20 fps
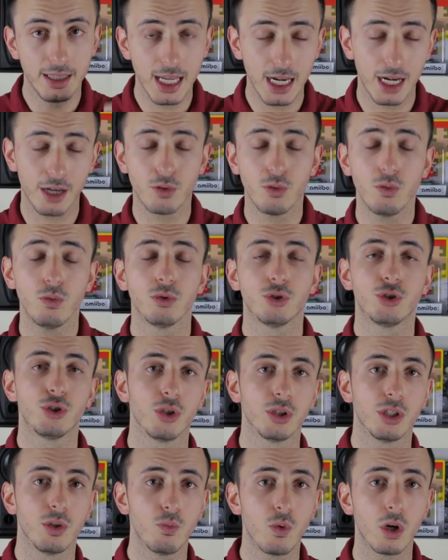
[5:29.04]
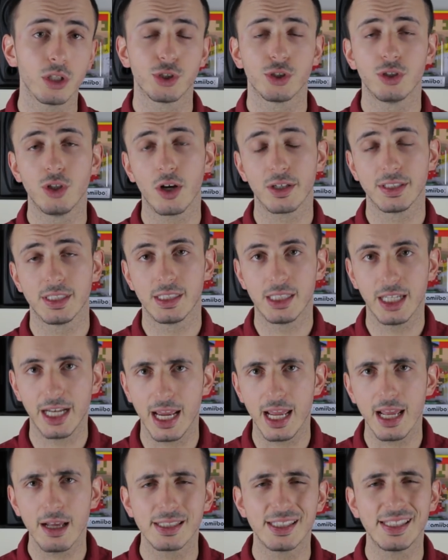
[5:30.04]
dell'annuncio di Watch Dogs
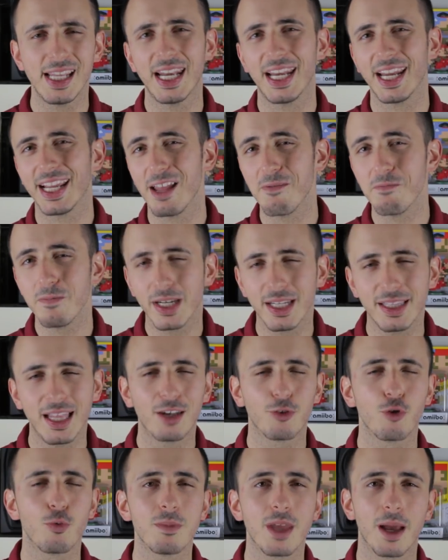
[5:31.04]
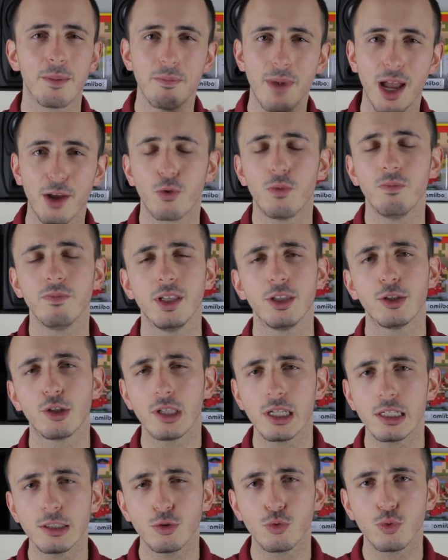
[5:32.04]
3, serie che in verità non mi ha mai convinto
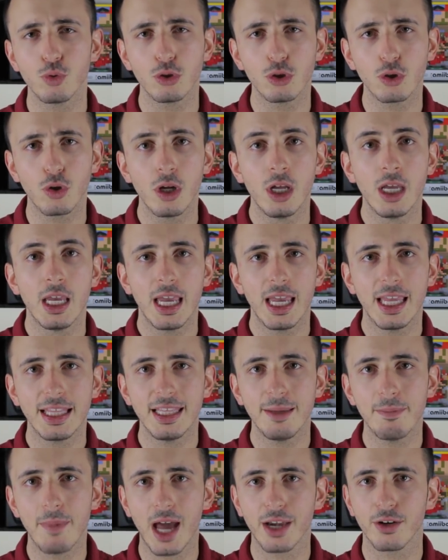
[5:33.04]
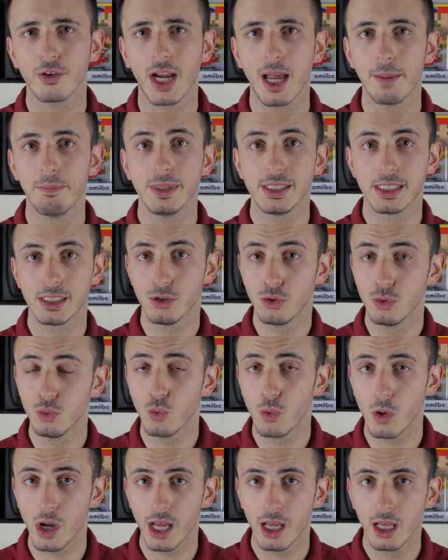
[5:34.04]
del tutto, e di Mario Rabbids
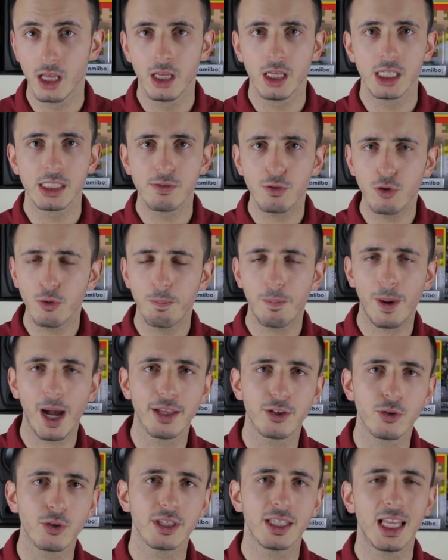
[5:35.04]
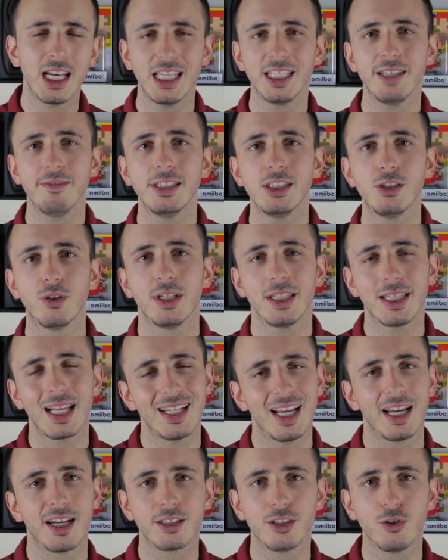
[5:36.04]
2, sviluppato dalla divisione
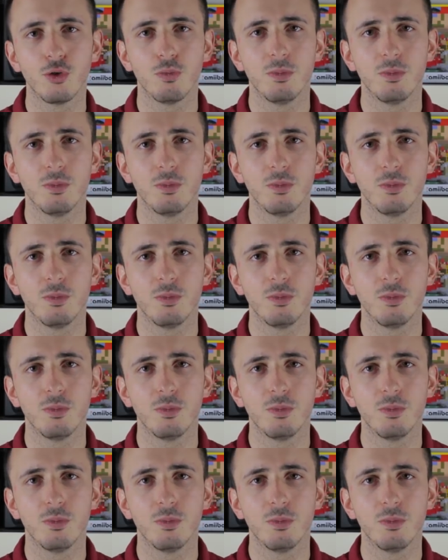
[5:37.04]
italiana di